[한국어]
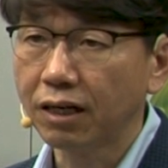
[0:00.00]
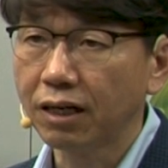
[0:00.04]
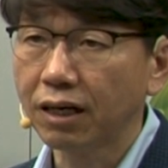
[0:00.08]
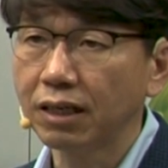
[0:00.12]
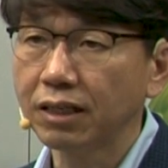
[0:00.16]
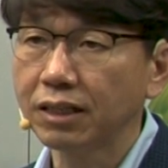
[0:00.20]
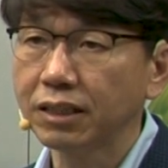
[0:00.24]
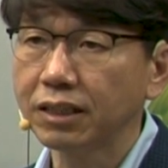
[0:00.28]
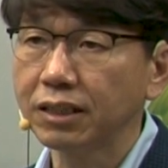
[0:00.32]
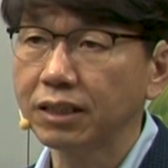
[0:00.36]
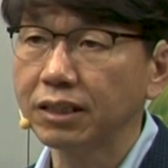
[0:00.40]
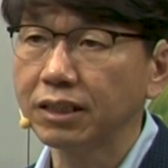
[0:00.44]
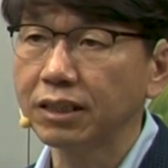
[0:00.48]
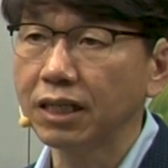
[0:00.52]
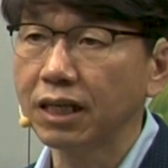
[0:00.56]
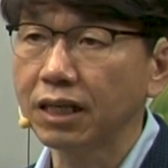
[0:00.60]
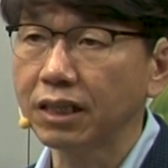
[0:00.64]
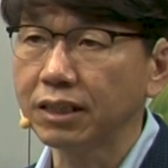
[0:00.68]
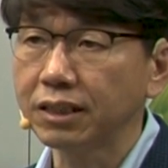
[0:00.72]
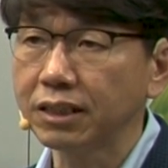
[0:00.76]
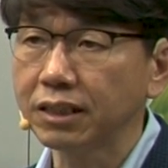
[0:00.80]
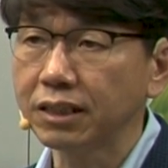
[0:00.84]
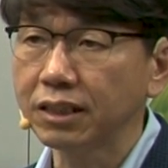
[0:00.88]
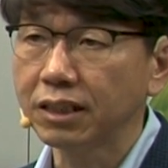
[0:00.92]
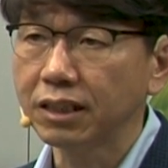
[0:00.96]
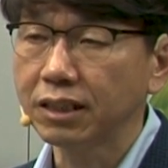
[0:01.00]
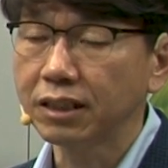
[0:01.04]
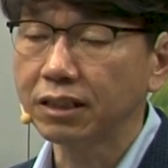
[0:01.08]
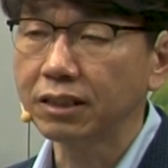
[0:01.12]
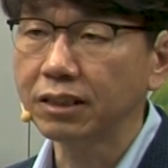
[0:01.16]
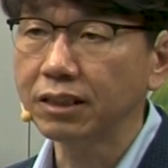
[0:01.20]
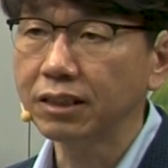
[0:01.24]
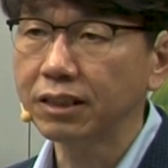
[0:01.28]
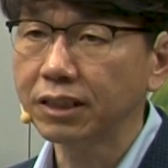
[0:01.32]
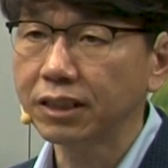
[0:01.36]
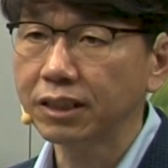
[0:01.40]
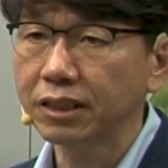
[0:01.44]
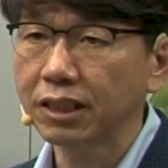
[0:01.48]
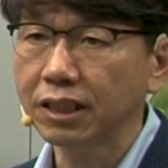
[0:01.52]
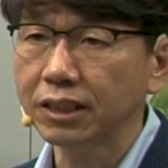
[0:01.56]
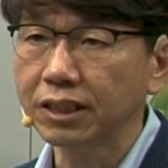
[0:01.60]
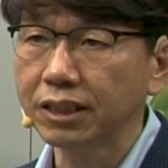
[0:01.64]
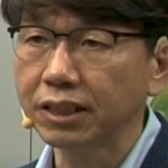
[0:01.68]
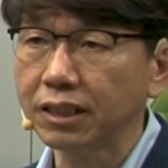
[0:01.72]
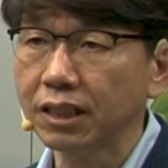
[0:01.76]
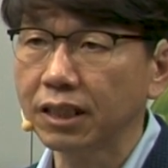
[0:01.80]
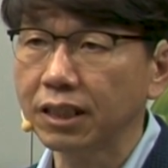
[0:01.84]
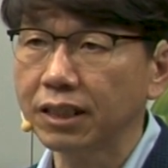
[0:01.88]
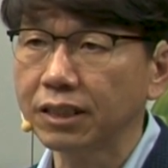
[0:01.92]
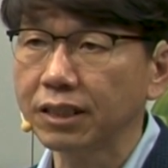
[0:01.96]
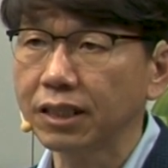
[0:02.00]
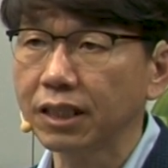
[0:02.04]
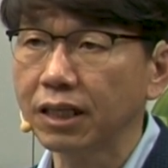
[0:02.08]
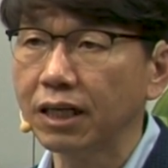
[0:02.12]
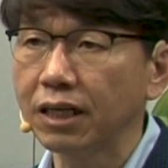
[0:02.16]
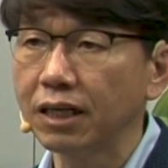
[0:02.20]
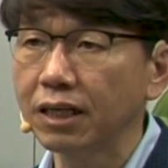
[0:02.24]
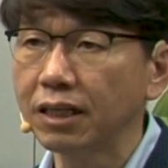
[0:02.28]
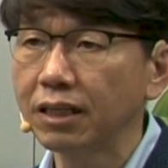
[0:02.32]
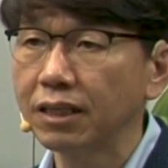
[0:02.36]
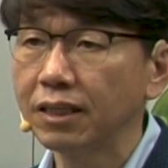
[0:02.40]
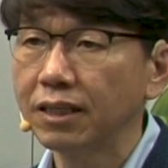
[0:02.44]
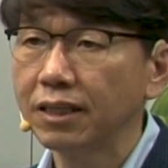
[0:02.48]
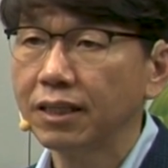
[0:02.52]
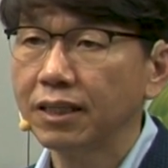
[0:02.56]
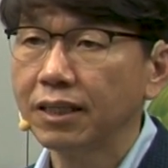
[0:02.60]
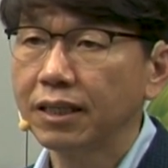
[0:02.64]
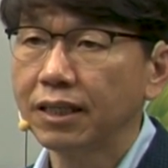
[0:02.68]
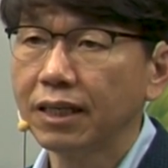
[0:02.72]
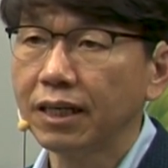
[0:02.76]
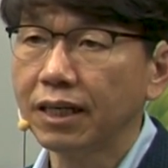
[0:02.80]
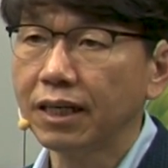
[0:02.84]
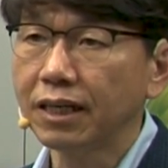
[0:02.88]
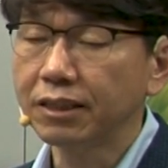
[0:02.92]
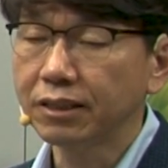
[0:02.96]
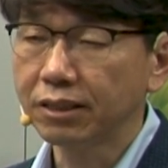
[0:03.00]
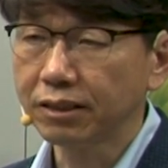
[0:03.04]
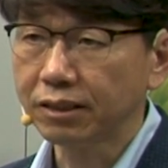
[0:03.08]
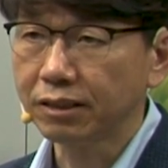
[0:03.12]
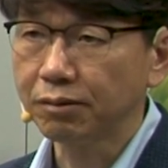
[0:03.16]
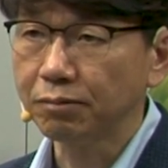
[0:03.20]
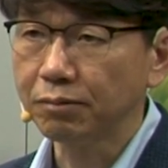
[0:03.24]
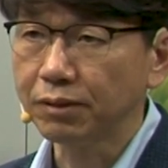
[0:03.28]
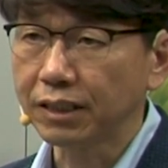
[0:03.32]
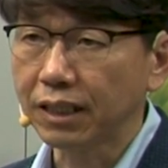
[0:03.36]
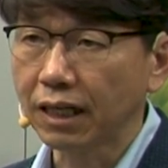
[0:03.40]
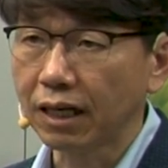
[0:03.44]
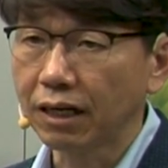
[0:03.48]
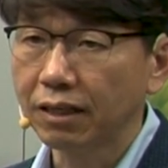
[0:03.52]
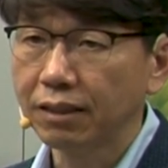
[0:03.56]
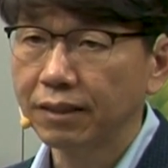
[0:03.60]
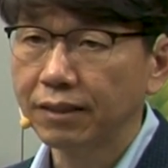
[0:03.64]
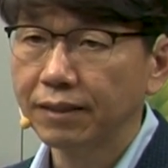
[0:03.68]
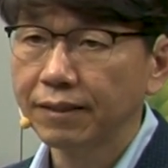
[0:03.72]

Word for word: 라는 이야기를 지난 시간에 제가 했었습니다.